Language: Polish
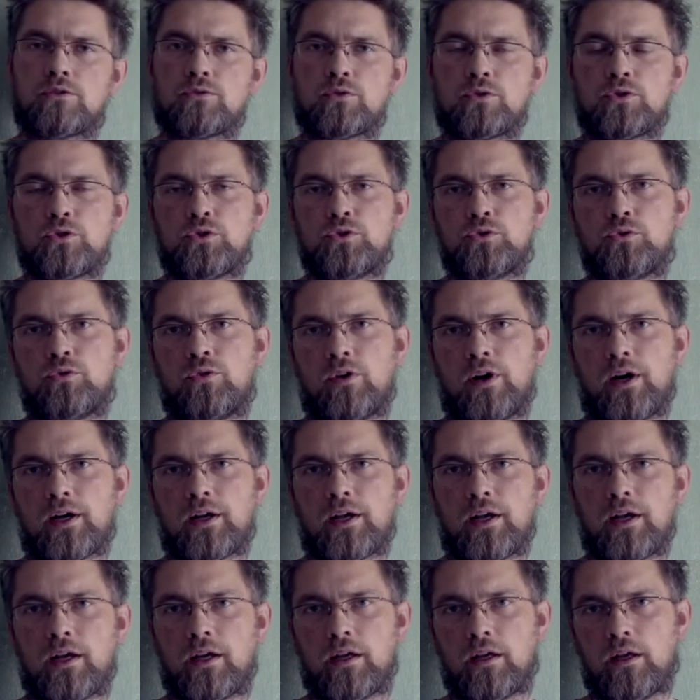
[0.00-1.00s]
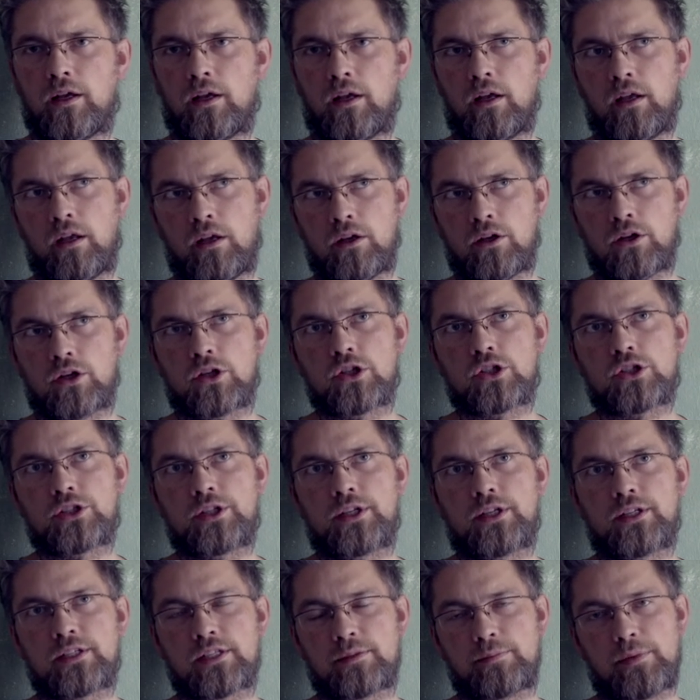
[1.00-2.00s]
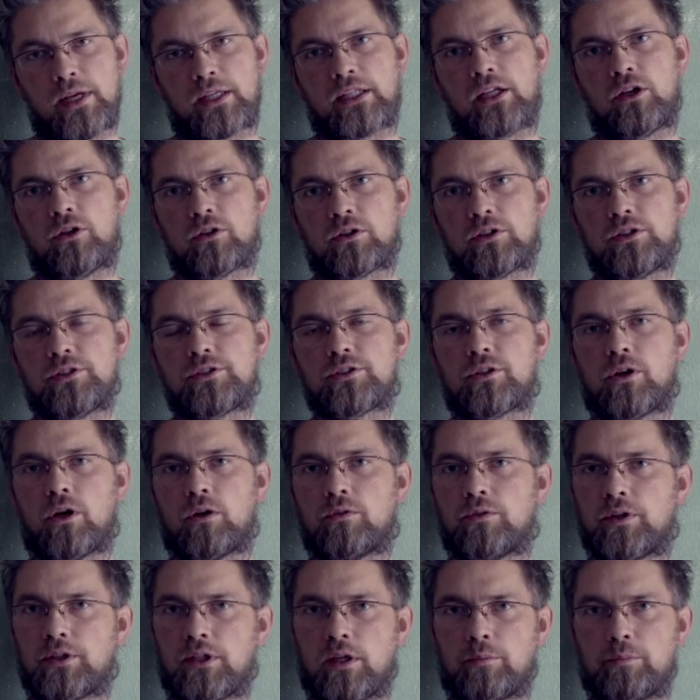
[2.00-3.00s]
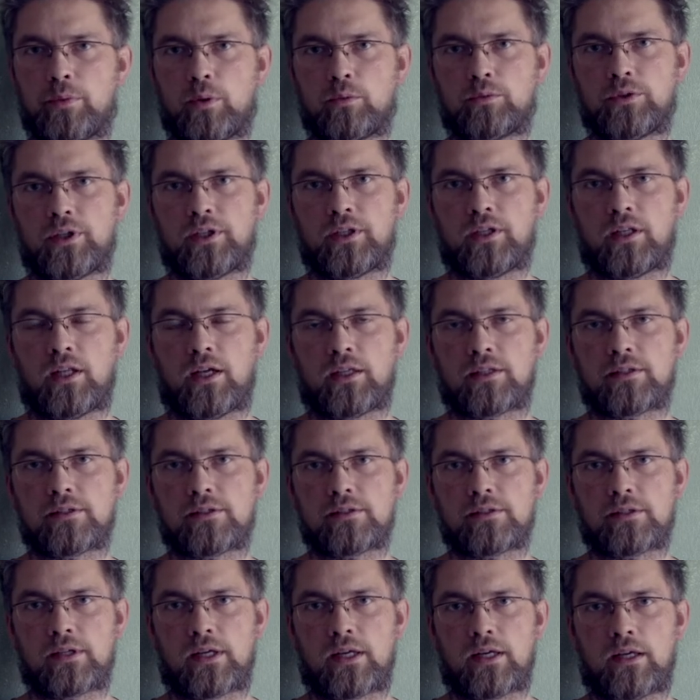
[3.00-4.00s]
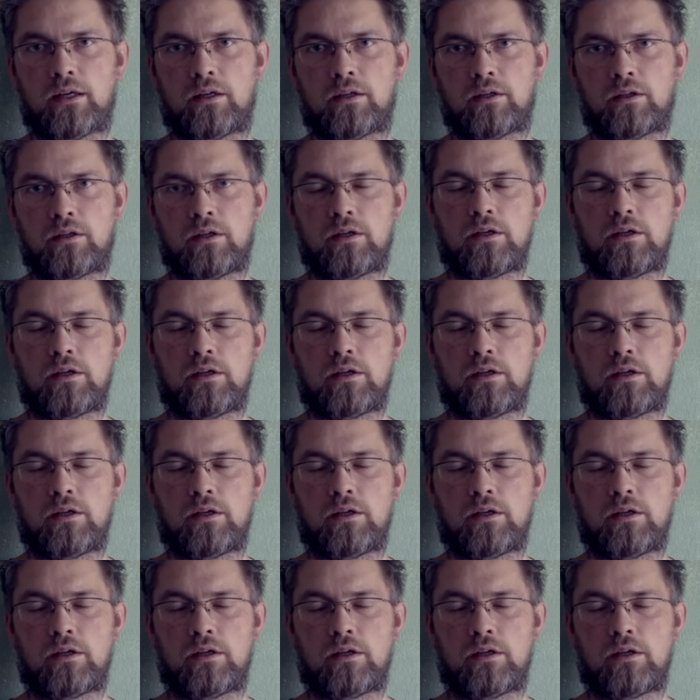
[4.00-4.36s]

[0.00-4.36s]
zwrócić uwagę, że zmiana ogniskowej na pełnej klatce